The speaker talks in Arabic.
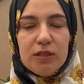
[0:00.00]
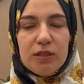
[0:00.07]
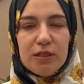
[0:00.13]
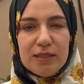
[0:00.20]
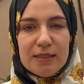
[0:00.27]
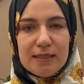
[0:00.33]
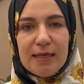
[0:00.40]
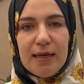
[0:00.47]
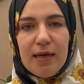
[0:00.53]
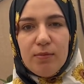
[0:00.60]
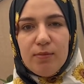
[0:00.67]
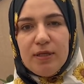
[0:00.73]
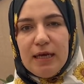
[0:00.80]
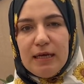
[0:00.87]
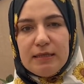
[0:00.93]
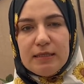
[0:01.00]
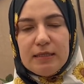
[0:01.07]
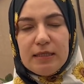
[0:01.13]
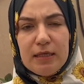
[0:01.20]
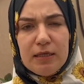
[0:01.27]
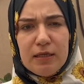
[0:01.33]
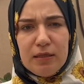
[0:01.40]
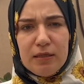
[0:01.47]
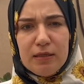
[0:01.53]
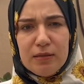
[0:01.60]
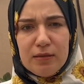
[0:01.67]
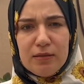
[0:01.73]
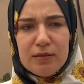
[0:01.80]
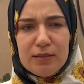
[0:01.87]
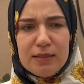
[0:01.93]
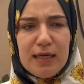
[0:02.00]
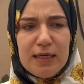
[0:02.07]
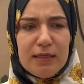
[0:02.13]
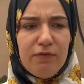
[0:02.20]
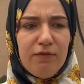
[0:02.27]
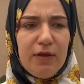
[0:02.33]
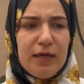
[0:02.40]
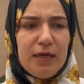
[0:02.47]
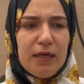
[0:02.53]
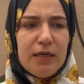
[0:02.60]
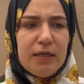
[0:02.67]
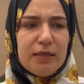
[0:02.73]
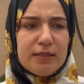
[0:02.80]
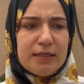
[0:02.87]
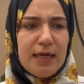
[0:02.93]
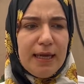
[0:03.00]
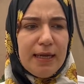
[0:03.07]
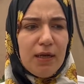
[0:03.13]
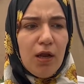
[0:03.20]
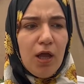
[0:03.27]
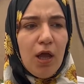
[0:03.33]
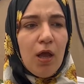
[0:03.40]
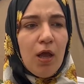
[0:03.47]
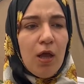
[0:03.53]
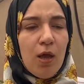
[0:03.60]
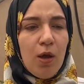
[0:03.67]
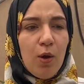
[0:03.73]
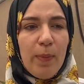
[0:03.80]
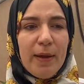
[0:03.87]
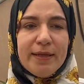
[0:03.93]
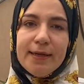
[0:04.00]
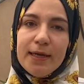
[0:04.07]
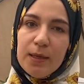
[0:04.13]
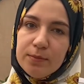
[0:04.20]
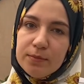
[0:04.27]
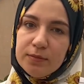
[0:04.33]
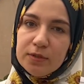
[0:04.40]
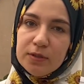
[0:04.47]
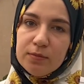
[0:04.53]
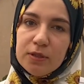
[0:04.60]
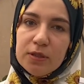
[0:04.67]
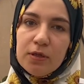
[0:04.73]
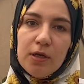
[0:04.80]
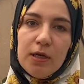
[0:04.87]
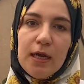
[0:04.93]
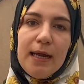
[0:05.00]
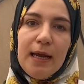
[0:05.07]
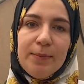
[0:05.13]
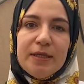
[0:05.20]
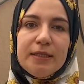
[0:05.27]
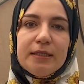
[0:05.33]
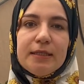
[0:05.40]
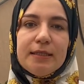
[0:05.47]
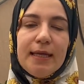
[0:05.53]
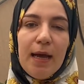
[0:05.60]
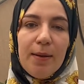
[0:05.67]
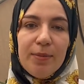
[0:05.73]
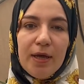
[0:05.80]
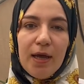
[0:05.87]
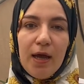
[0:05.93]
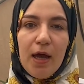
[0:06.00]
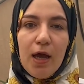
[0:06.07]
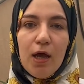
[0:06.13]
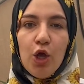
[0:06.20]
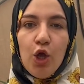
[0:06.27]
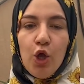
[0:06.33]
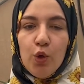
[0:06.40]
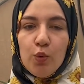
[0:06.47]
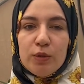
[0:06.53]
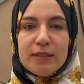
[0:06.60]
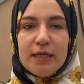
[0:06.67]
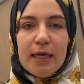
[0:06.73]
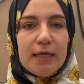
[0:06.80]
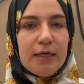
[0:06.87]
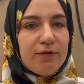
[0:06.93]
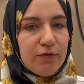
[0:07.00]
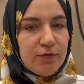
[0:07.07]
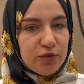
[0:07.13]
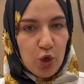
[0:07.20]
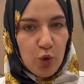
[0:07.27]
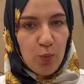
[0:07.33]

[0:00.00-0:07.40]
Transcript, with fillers: وينزع المياه الزايده في هاي السائل بعد هيك بننقلها لعمليه التعبئه والتغليف في جو